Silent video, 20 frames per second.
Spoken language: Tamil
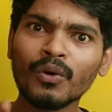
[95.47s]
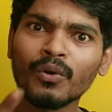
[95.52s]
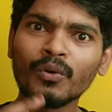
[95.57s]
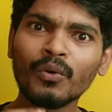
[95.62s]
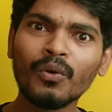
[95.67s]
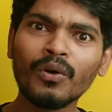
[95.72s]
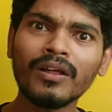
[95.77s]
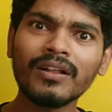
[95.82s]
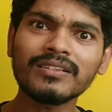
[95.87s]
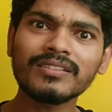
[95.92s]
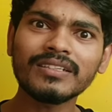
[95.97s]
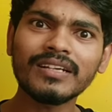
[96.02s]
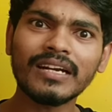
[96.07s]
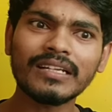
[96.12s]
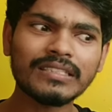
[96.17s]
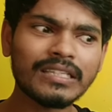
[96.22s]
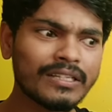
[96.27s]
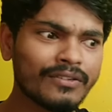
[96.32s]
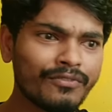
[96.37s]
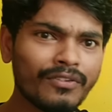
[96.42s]
ஒரு
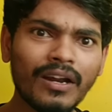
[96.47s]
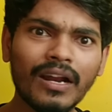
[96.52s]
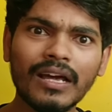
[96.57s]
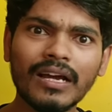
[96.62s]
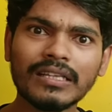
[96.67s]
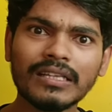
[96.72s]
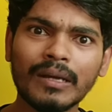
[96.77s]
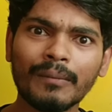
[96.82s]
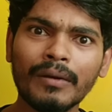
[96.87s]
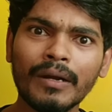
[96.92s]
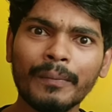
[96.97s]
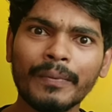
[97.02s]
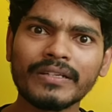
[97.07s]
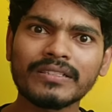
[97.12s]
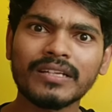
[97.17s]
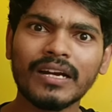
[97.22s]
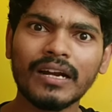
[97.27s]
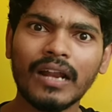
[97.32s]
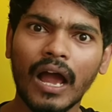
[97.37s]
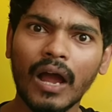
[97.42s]
பெருசு நினச்சா இவ்வளோ அழகாக தமிழ்
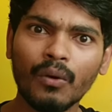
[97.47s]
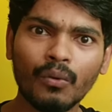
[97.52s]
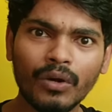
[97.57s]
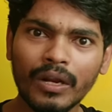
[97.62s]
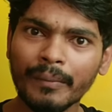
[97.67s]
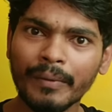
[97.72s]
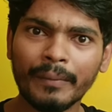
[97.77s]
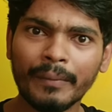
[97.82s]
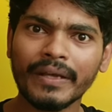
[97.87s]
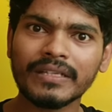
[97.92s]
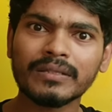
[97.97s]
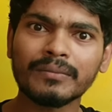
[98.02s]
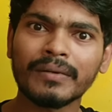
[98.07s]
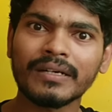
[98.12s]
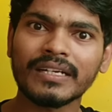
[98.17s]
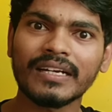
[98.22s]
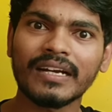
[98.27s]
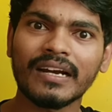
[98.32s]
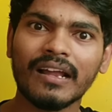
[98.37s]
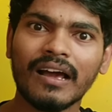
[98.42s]
பேசுகிறா நான் கூட இப்படி பேச
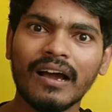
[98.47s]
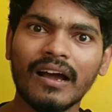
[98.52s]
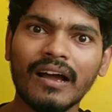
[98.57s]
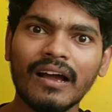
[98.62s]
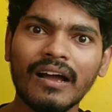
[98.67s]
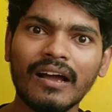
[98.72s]
மாட்டேனடா